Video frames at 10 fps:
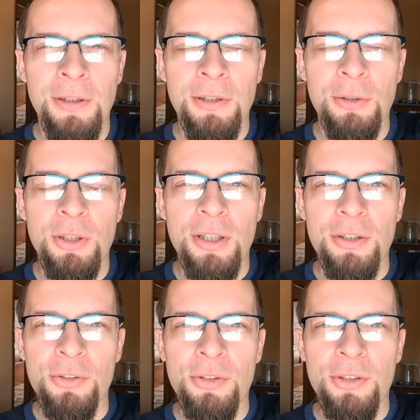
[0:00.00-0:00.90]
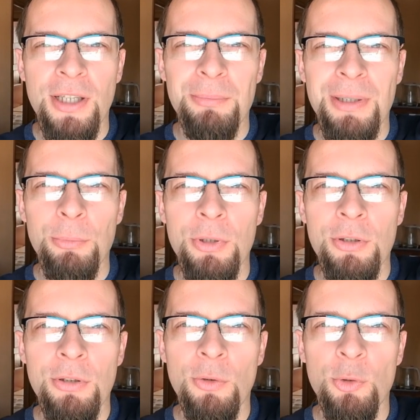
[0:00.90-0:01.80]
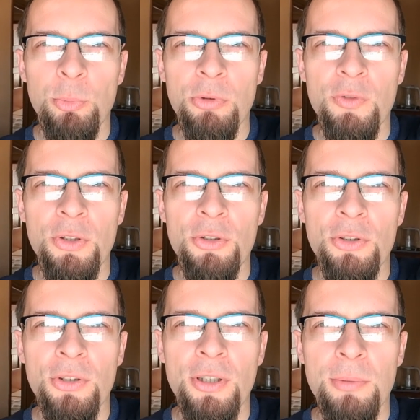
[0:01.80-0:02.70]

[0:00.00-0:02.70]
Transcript: No i teraz ja mam odpowiedź na